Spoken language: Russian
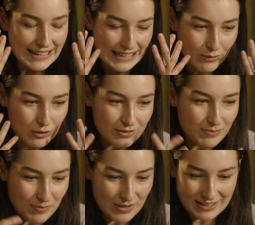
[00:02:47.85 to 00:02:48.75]
И вот
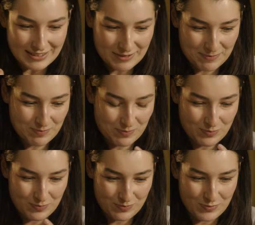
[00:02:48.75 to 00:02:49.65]
это
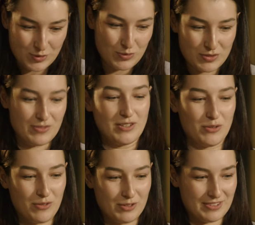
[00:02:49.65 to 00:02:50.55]
чувство,
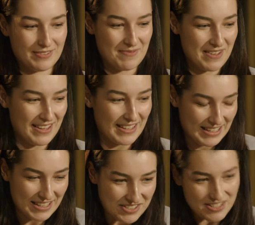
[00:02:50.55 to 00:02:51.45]
оно вот
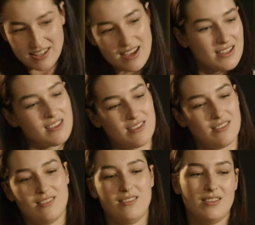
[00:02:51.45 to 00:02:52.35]
и
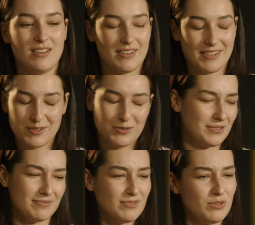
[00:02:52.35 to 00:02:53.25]
единение, и
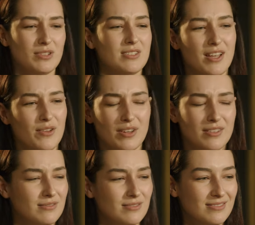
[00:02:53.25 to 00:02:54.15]
оно, ну, не знаю,
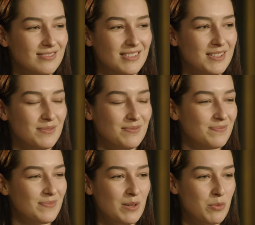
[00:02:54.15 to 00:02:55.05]
я, не,
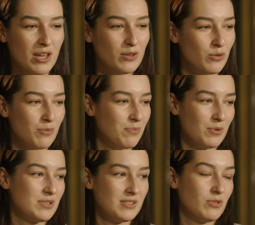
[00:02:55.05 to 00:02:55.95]
для меня оно
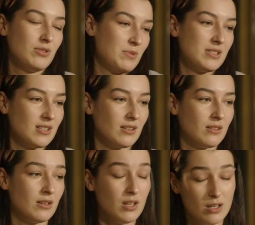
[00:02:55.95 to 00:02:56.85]
просто вот
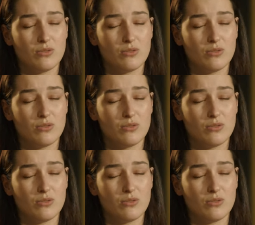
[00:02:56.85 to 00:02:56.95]
бесценно.